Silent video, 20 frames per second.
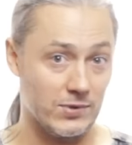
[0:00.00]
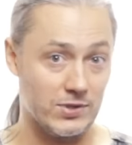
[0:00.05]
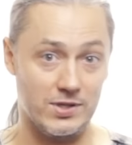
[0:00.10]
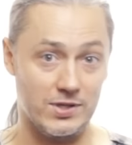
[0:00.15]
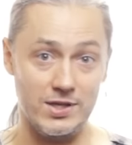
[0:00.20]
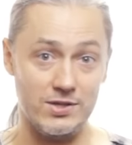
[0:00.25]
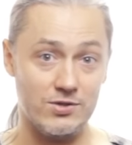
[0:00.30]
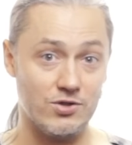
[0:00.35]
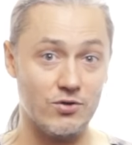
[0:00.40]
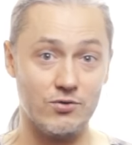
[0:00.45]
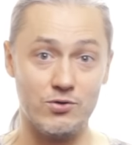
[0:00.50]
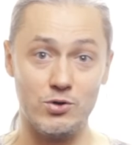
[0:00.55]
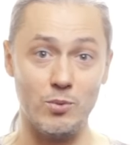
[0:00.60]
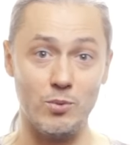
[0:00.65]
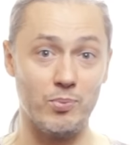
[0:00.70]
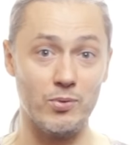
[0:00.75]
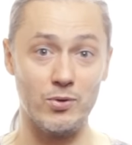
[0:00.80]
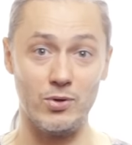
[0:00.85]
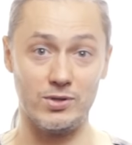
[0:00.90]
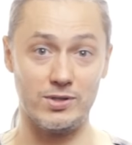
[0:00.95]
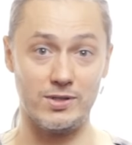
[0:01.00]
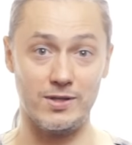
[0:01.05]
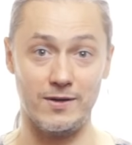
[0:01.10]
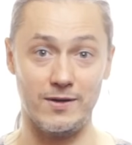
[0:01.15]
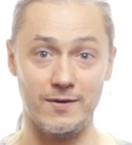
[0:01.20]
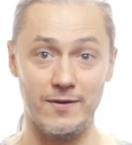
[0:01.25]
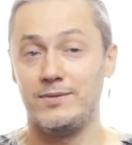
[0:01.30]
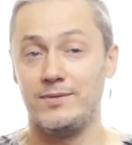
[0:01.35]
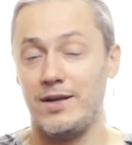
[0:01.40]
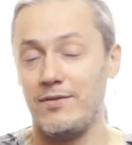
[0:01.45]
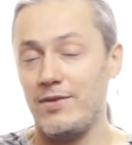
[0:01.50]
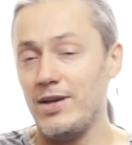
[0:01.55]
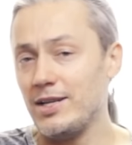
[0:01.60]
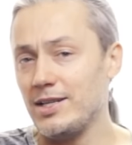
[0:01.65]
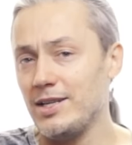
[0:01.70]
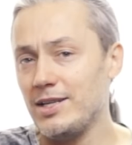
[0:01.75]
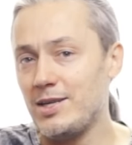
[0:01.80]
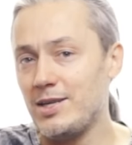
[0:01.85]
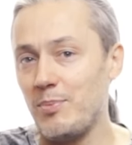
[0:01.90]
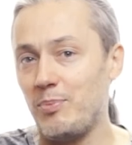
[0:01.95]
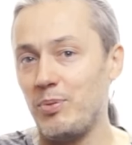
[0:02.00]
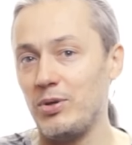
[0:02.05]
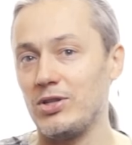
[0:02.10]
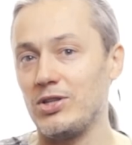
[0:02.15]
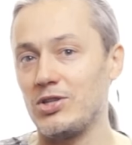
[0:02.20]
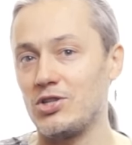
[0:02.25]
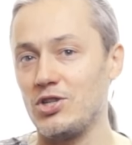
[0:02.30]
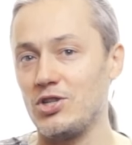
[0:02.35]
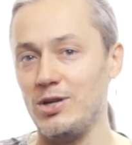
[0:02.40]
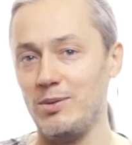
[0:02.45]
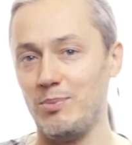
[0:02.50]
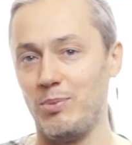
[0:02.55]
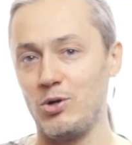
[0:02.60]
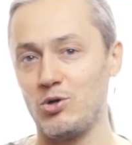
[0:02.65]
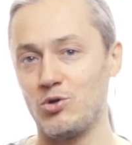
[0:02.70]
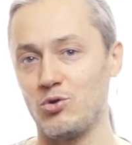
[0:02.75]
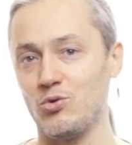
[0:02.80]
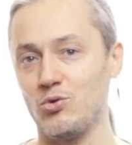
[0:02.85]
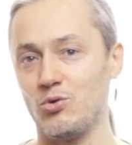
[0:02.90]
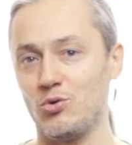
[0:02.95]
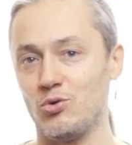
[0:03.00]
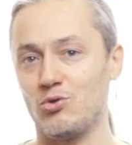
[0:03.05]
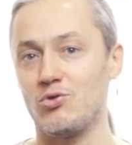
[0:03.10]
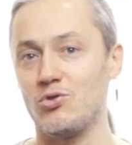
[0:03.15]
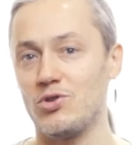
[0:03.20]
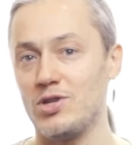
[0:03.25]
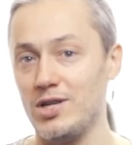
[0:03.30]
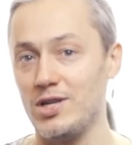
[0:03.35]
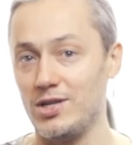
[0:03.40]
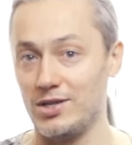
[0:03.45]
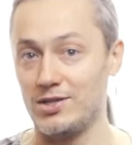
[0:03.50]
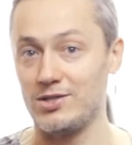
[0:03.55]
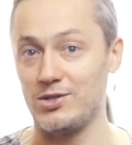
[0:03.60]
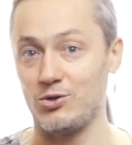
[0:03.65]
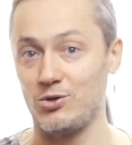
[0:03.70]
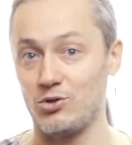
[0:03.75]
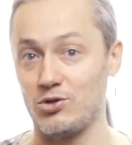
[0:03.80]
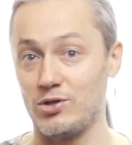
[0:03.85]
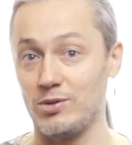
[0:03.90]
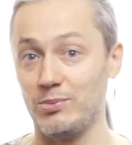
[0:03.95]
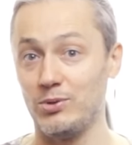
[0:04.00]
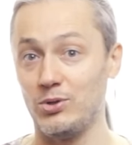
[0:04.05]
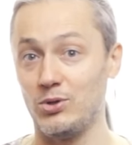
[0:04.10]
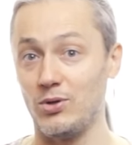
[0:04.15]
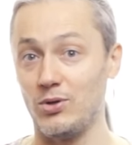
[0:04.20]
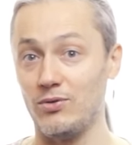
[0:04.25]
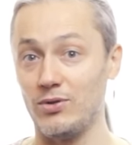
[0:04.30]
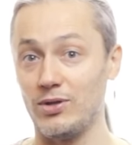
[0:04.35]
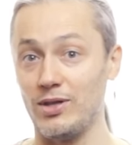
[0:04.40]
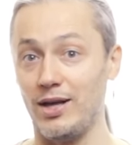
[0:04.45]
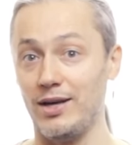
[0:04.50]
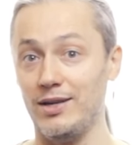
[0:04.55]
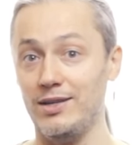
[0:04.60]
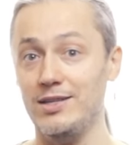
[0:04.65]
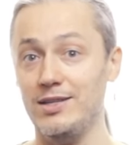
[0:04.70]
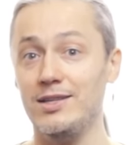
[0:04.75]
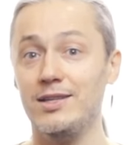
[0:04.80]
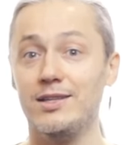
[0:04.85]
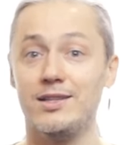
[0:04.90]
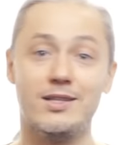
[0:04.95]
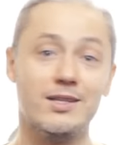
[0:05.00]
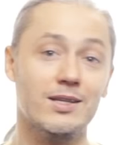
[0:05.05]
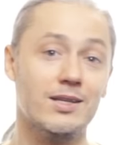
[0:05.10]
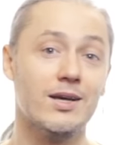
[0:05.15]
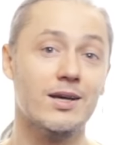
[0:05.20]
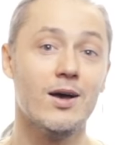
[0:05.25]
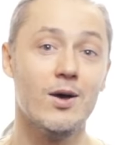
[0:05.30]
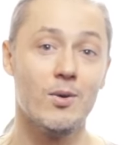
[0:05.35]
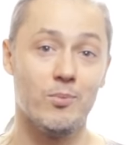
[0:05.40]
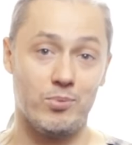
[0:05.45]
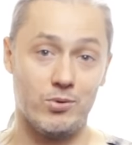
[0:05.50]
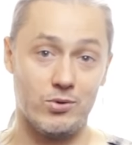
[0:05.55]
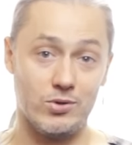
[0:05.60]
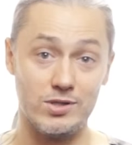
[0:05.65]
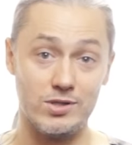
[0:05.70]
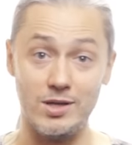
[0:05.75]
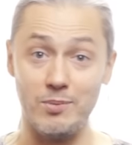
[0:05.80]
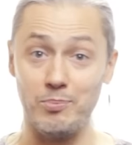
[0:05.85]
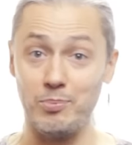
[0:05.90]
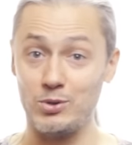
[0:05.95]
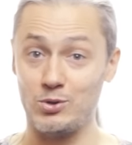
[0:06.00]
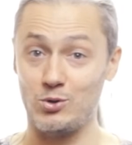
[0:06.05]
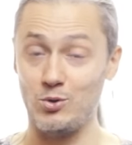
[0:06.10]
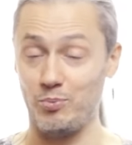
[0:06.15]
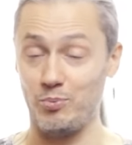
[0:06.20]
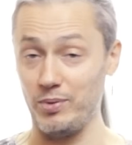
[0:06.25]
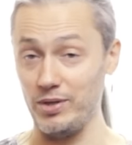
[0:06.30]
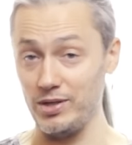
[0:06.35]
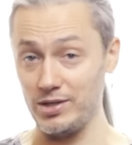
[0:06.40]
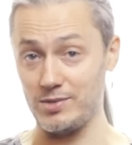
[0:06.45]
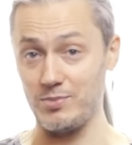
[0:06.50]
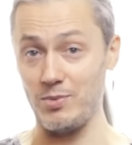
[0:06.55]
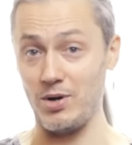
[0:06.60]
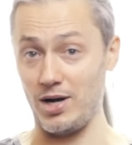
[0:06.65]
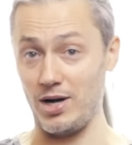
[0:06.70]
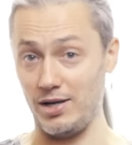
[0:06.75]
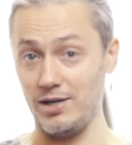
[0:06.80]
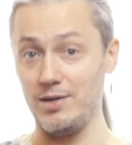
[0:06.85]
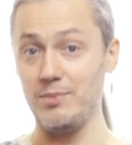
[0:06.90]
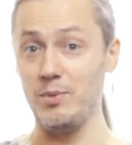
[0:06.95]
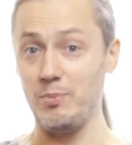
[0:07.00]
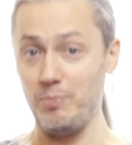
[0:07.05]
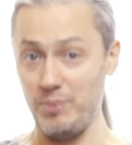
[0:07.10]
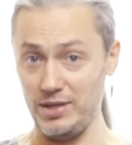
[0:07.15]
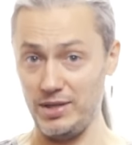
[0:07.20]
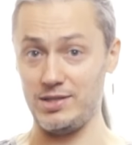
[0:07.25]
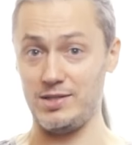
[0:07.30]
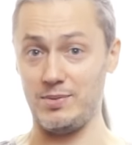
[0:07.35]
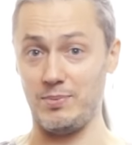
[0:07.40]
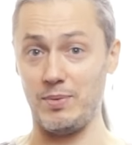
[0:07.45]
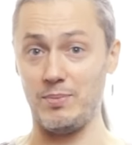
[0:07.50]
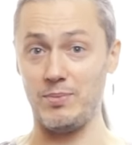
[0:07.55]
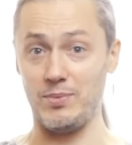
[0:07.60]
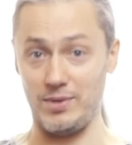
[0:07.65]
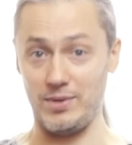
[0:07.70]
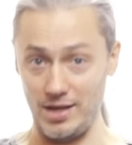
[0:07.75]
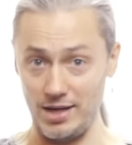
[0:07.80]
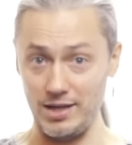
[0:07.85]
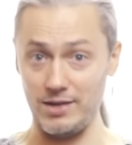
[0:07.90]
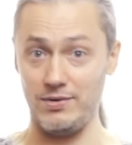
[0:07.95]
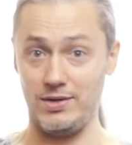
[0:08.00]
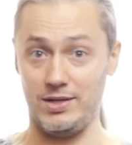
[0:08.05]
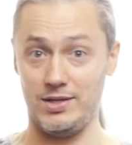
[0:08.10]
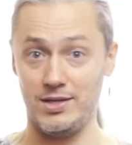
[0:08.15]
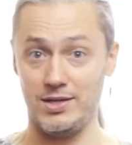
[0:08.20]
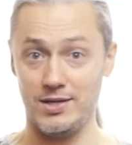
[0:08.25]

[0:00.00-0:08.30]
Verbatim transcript: Здесь же все просто. Наверное, тебе предложили большую кучу денег за то, чтобы ты вела, и ты просто поступила с моральными принципами, так ведь?